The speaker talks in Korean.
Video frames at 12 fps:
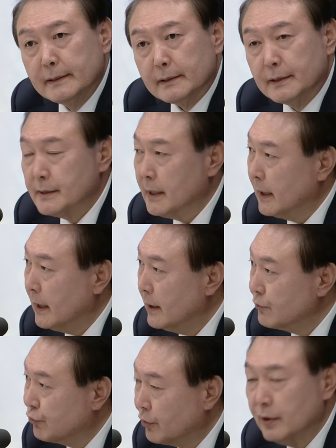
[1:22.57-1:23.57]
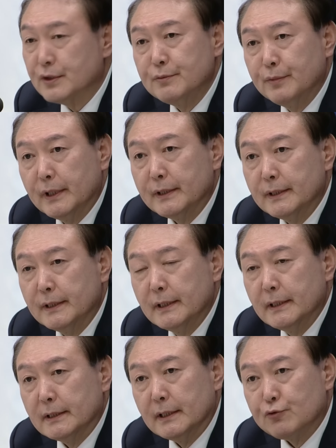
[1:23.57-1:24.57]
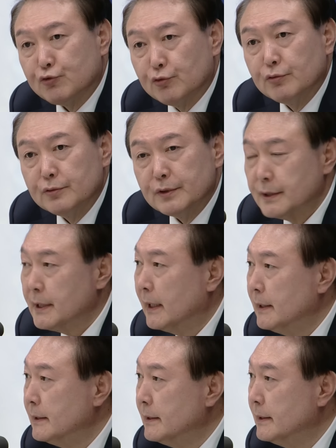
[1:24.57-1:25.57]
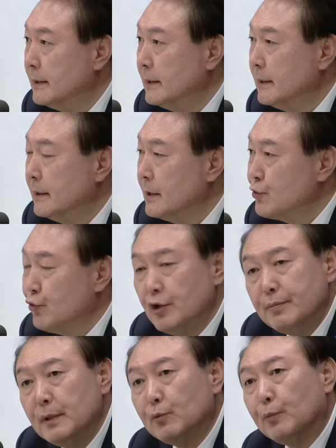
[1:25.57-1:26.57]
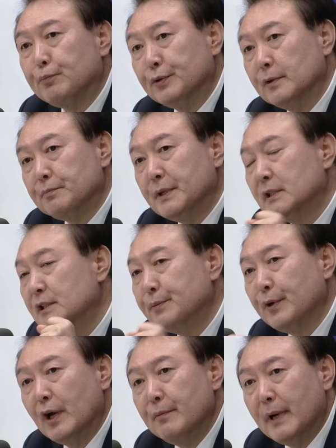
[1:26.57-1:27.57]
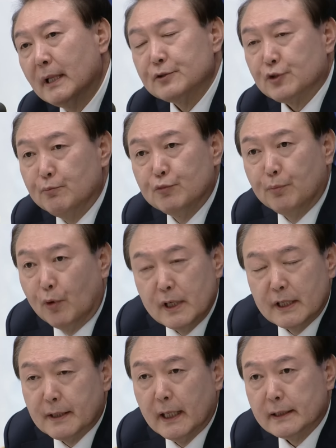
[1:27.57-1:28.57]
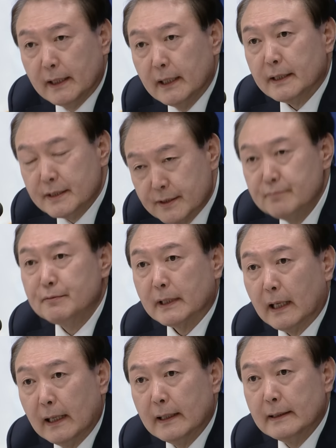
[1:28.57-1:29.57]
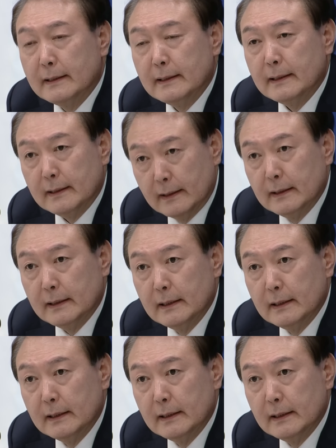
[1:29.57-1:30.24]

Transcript: 의사가 줄어지면 이 줄은 의사는 수입이 높은 비급여에만 전부 몰리게 돼 있습니다. 어?